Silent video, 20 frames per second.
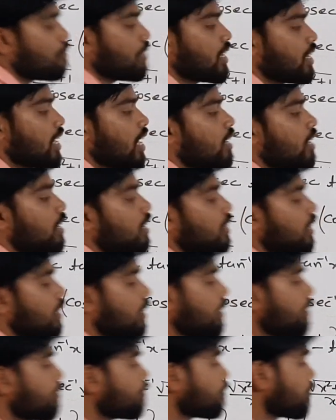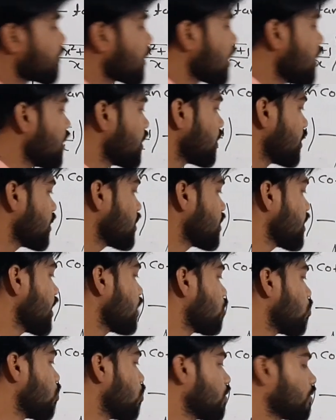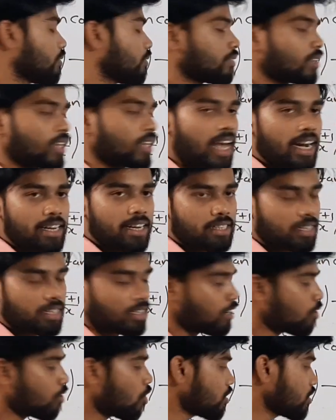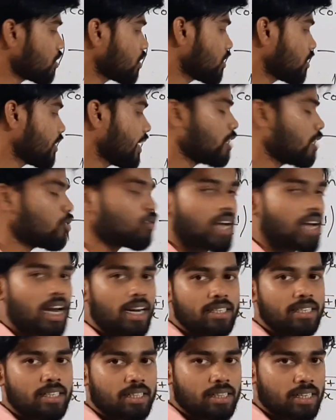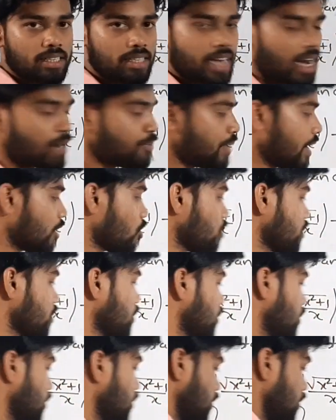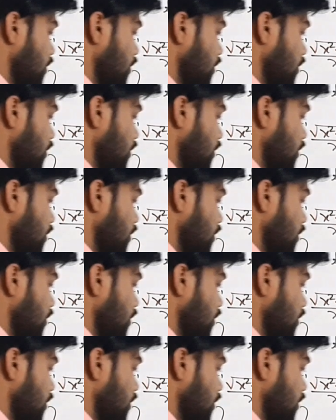फॉर्म में किया करते थे जैसे सेक को क्या लिख सकते हैं कॉस टेन को क्या लिख सकते हैं साइन बाय कॉस